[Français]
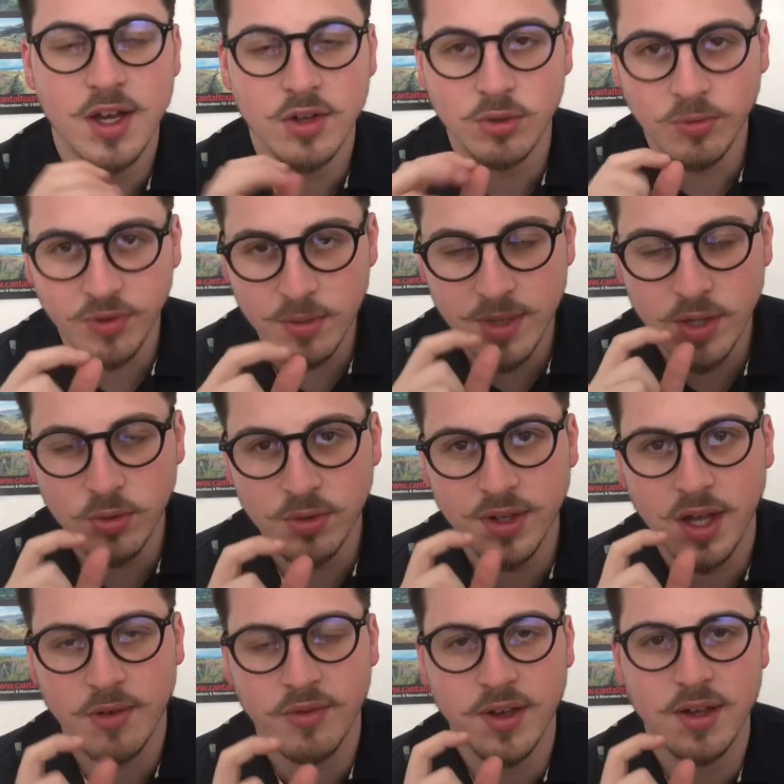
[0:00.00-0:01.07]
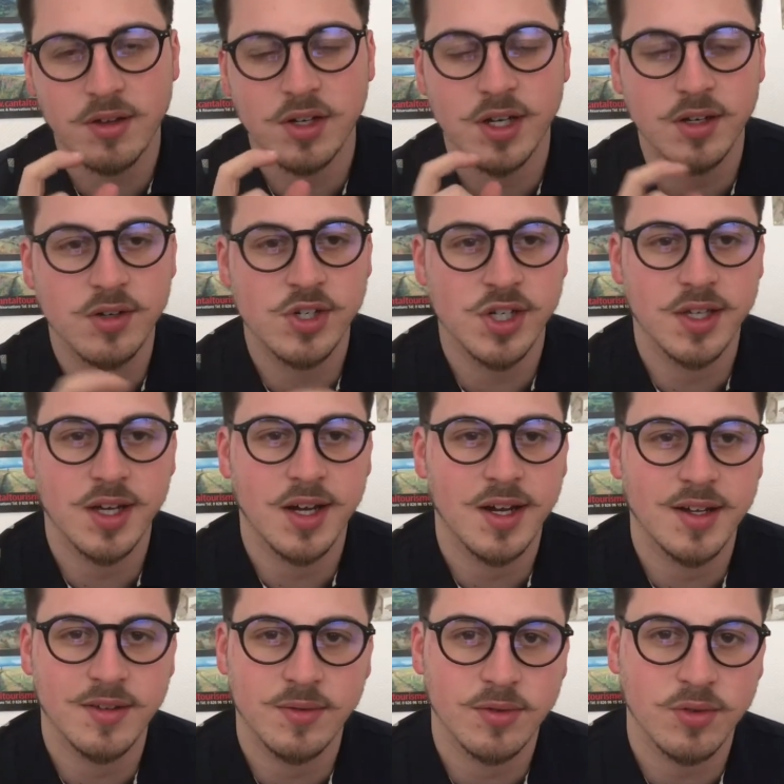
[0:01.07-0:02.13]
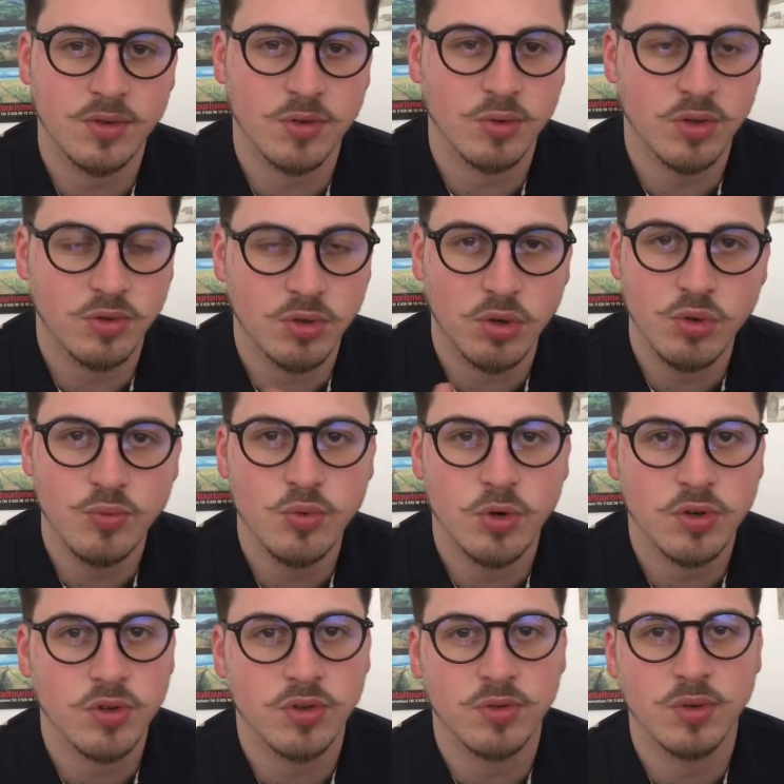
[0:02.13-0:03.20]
Ce film est ultra fin en règle générale, hein, que ce soit sur l'humour, que ce